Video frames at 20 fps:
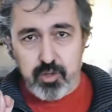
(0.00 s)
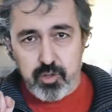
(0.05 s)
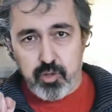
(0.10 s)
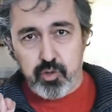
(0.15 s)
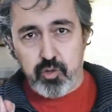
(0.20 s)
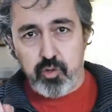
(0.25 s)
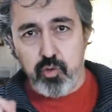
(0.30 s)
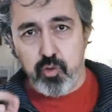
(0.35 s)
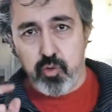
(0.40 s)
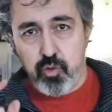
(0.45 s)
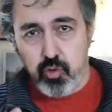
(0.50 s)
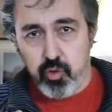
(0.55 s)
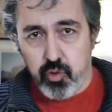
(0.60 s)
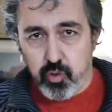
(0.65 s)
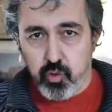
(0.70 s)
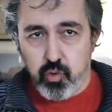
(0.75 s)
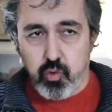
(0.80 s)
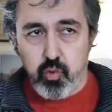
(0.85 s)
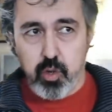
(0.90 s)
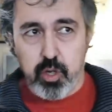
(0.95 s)

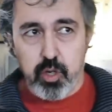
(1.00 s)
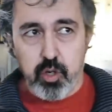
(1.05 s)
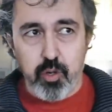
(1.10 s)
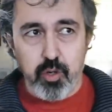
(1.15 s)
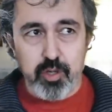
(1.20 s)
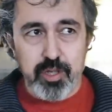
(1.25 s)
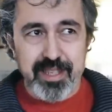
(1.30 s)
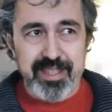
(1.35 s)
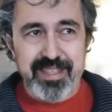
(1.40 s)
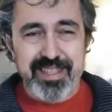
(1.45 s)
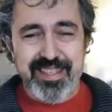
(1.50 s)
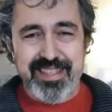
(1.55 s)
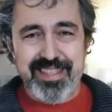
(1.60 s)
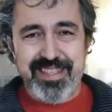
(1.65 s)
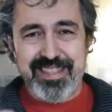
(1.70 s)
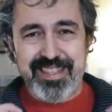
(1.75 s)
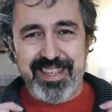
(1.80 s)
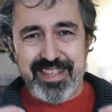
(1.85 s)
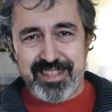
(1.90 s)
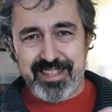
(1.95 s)
sono qualcosa di
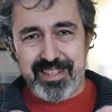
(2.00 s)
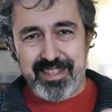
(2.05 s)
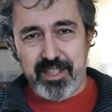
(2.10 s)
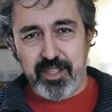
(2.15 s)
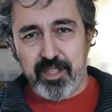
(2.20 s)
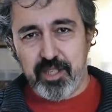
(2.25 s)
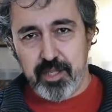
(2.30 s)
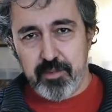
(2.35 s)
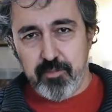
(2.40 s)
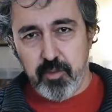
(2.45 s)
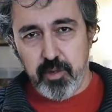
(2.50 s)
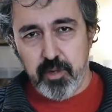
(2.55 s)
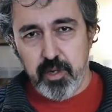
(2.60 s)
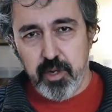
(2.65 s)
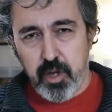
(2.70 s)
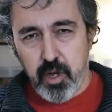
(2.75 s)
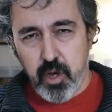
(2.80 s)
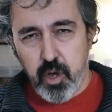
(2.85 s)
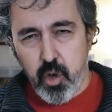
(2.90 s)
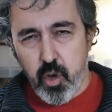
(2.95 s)
densissimo,
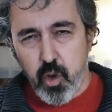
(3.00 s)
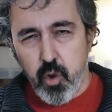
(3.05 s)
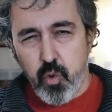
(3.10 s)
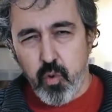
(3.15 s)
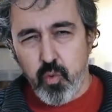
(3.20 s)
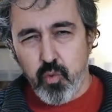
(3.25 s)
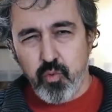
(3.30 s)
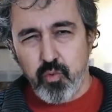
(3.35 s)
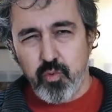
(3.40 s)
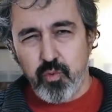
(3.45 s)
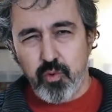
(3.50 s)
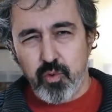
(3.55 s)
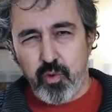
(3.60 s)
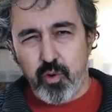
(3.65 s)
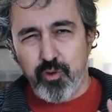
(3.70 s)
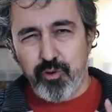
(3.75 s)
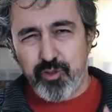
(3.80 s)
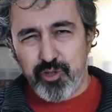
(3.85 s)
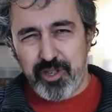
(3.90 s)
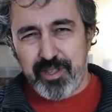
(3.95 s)
un
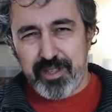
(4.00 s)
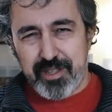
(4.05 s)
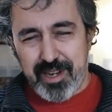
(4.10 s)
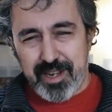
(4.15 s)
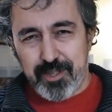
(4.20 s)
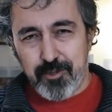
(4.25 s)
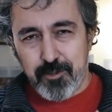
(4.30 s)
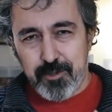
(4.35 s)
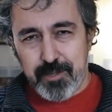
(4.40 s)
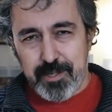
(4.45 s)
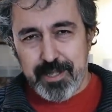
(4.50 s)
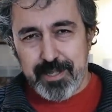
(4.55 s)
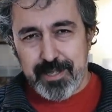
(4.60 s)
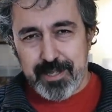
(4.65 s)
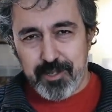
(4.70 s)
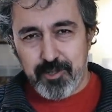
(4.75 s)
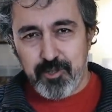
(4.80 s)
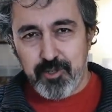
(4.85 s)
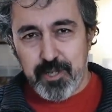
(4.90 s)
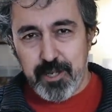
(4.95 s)
concentrato di
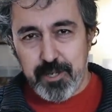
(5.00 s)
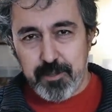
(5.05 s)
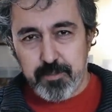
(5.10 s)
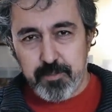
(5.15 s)
energia.